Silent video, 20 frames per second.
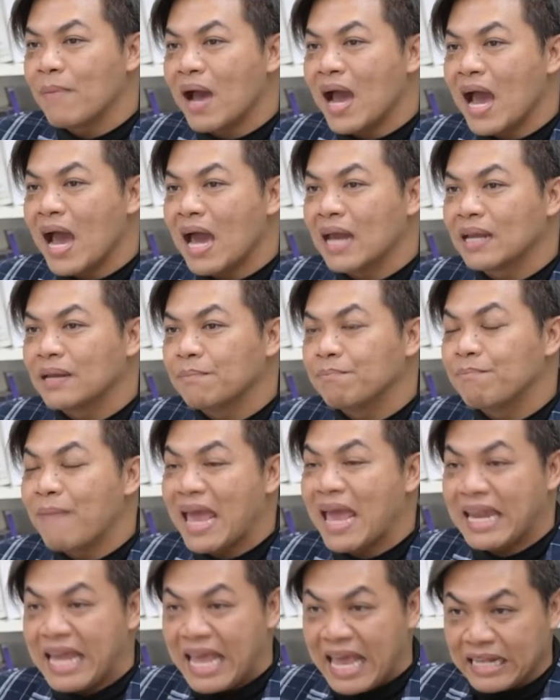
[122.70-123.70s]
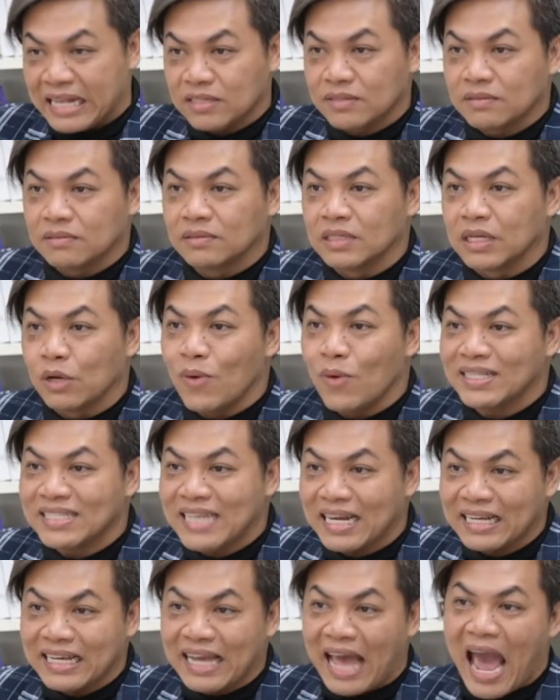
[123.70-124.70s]
มารถ manage หรือว่า
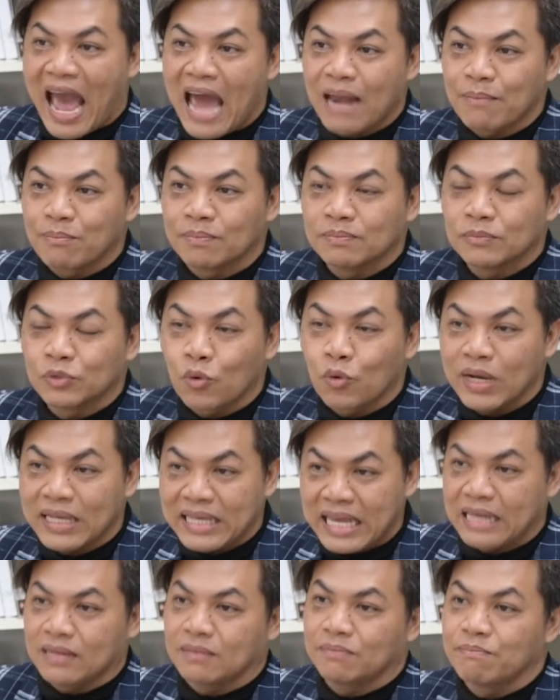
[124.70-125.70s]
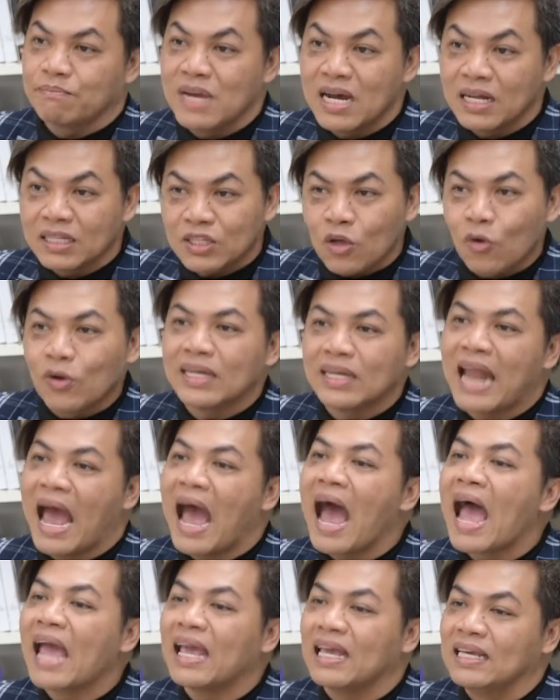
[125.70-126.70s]
จัดการธุรกิจเบื้องต้น
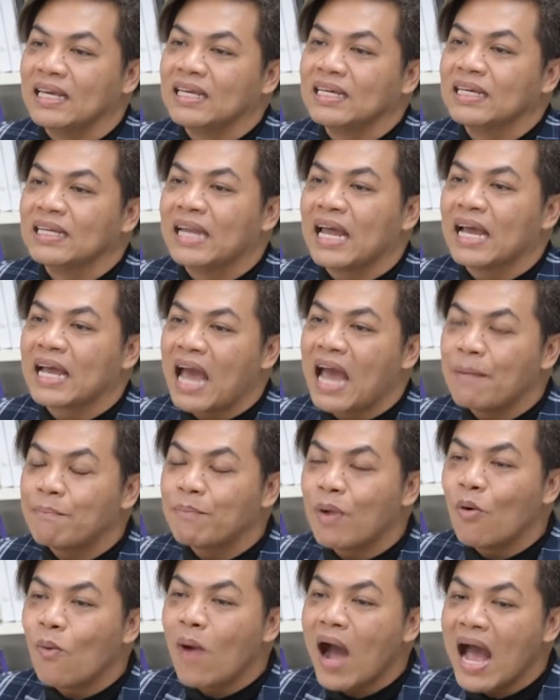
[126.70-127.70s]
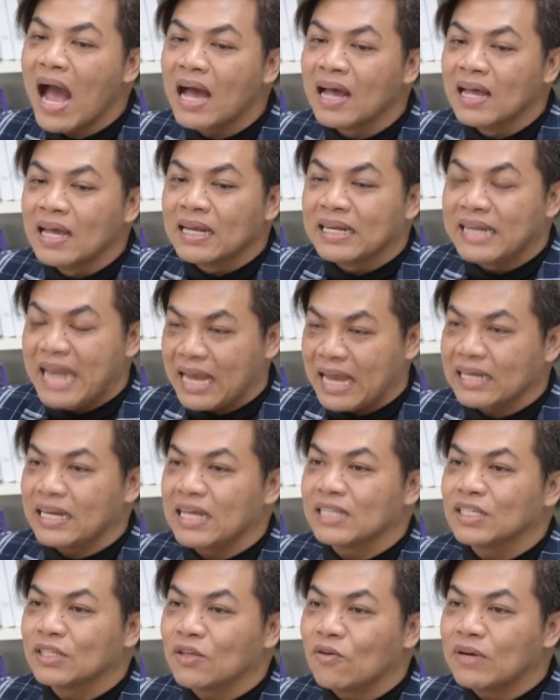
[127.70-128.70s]
ได้นะครับเพราะว่าเด็ก
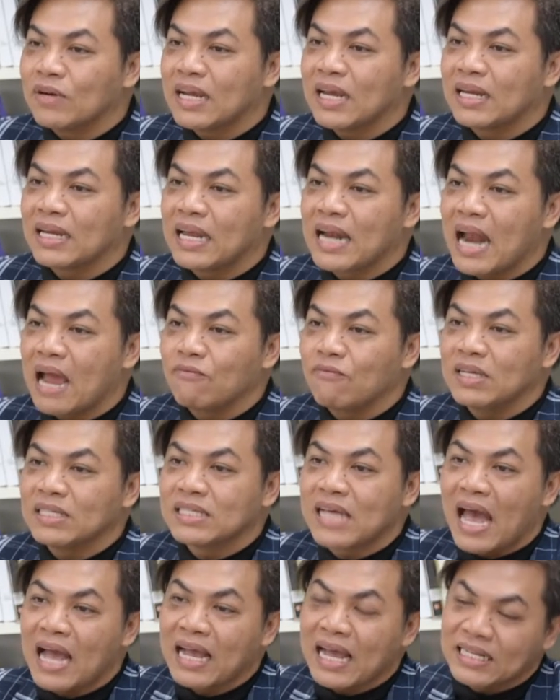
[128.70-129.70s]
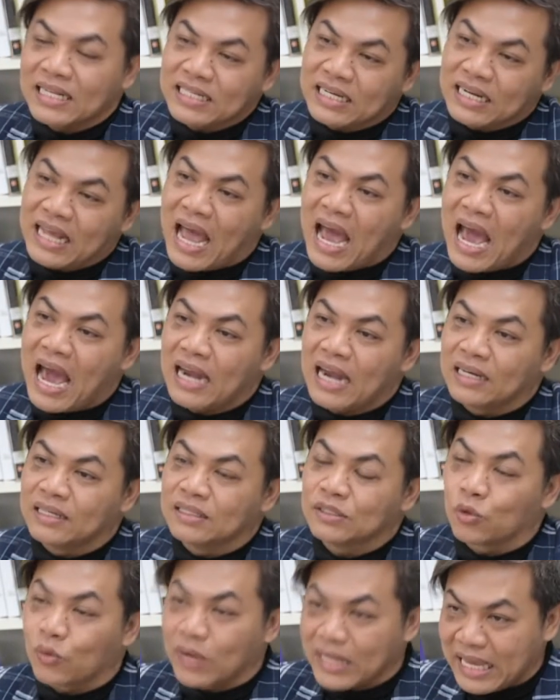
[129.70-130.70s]
เนี่ยจะต้องเรียนในรายวิชาการจัดการ
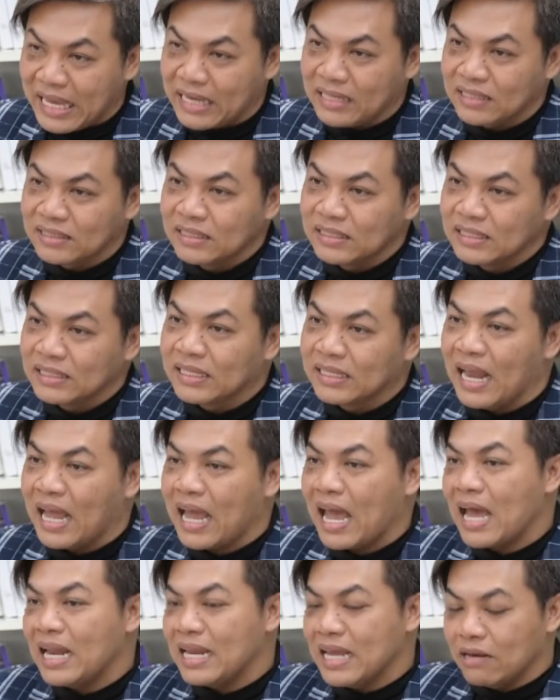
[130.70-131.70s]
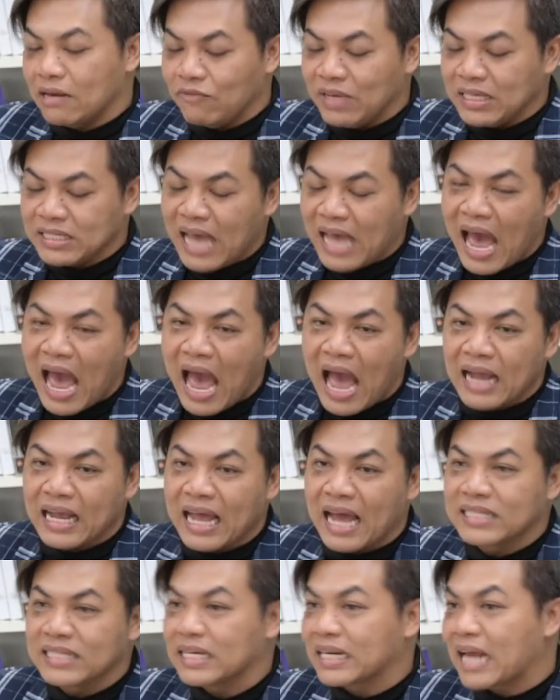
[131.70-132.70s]
ธุรกิจนะฮะเรียนวิชา
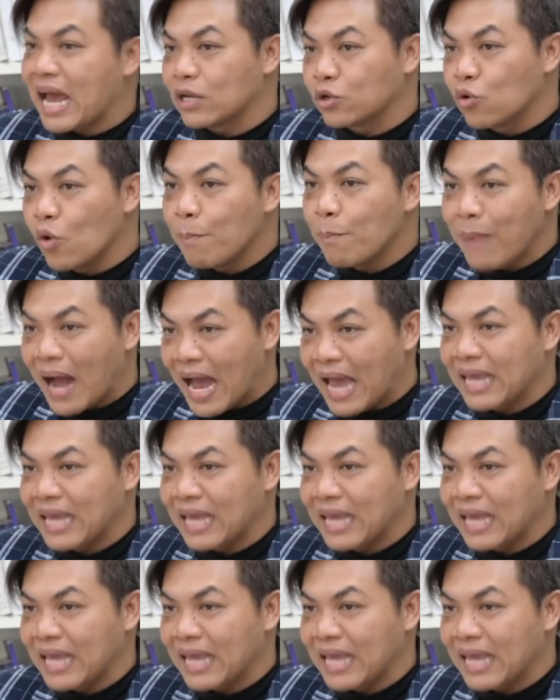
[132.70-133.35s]
การจัดการทั่วไป